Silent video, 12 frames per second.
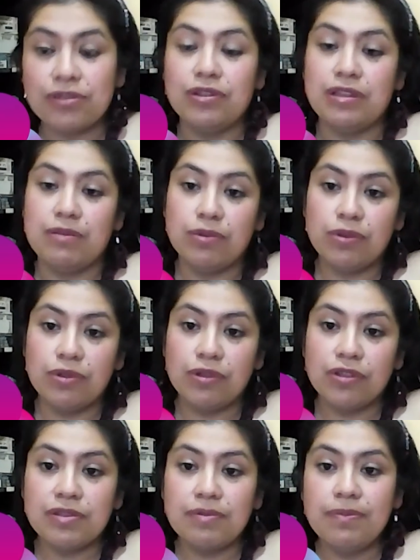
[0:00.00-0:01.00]
o
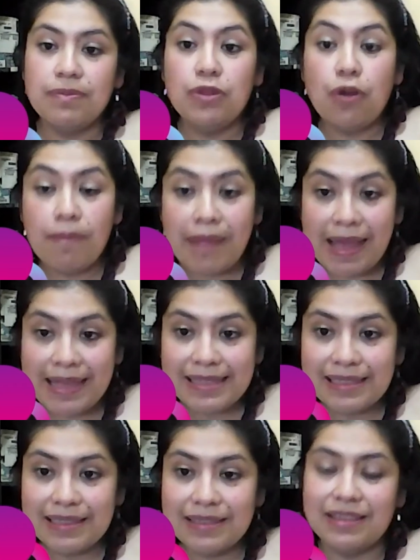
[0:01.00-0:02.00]
dibujos no
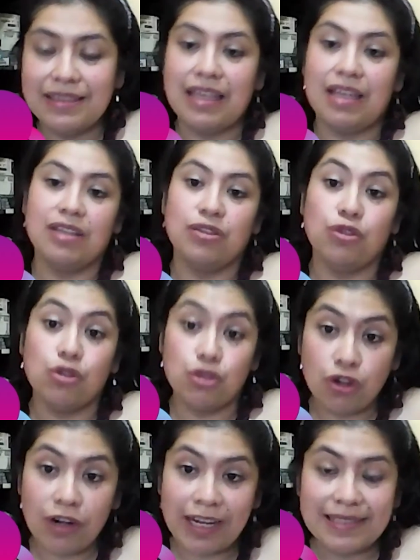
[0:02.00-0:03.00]
más de este,
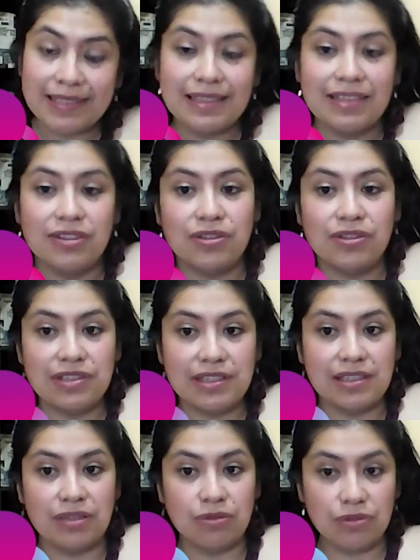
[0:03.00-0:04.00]
dos horas.
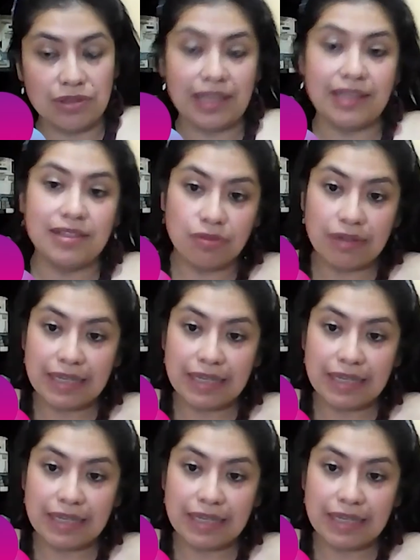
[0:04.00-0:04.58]
Entonces, si tú sacas tu